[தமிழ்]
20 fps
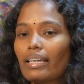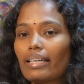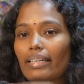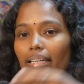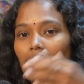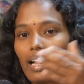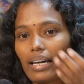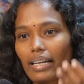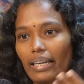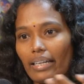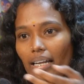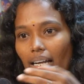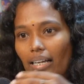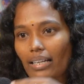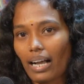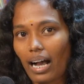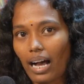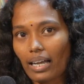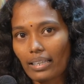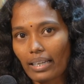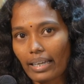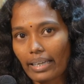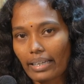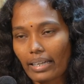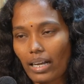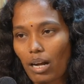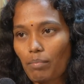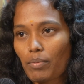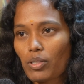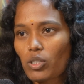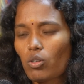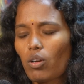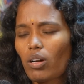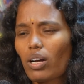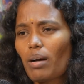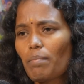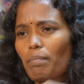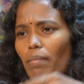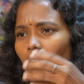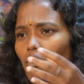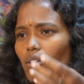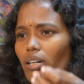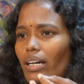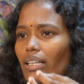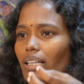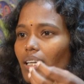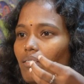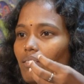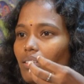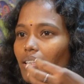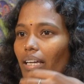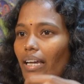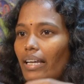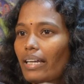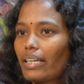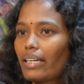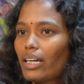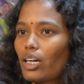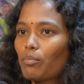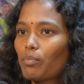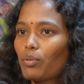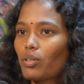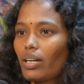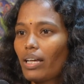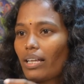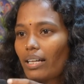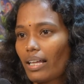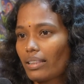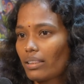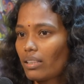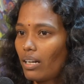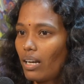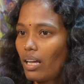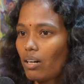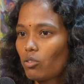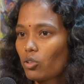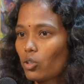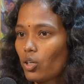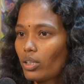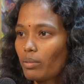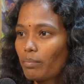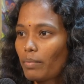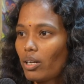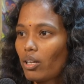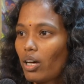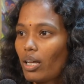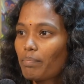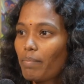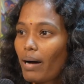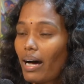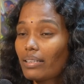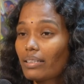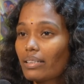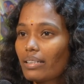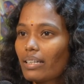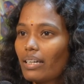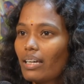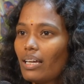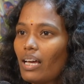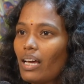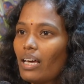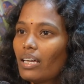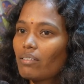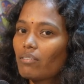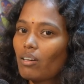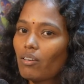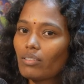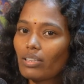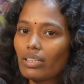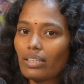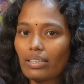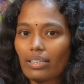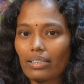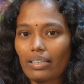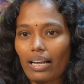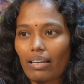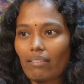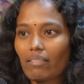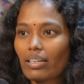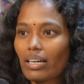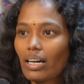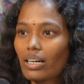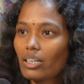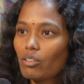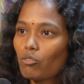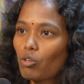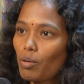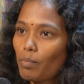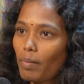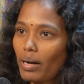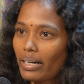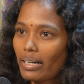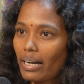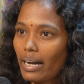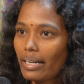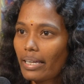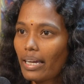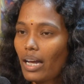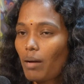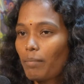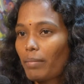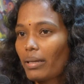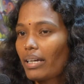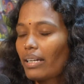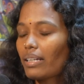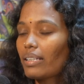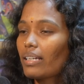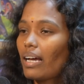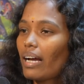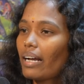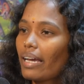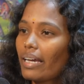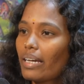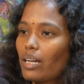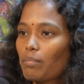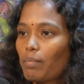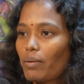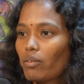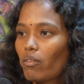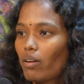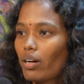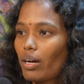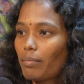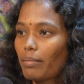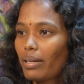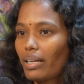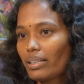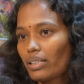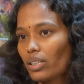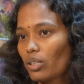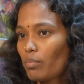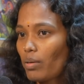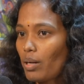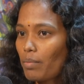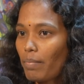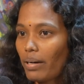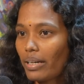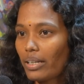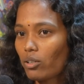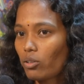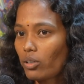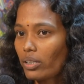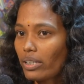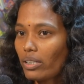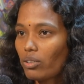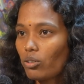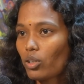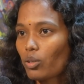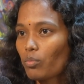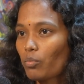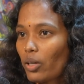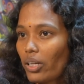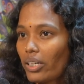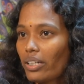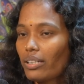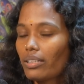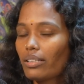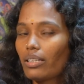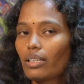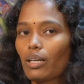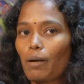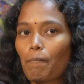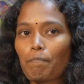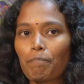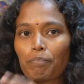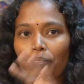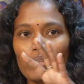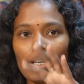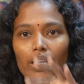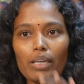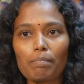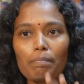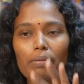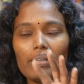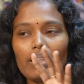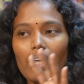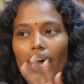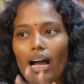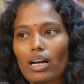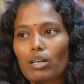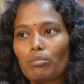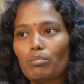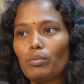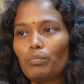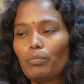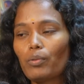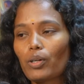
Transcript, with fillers: இன்னாரே நான் காதலிக்கிறேன் அப்படின்னு சொல்லுவாங்க அப்போ அவனுக்கு அதில் வந்து என்ன ஏற்படும்னா ரத்தம்லாம் வரும் அந்த மாதிரிலாம் அதை பார்த்துட்டு இவன் வந்து இந்த தலைவிக்காக இவ்வளோ பண்ணுறானே அப்படிங்கிறதுக்காக என்ன பண்ணுவாங்க அப்படின்னா திருமணம் பண்ணி கொடுக்குற ஒரு முறை இருந்தது இப்போ இந்த அகமும்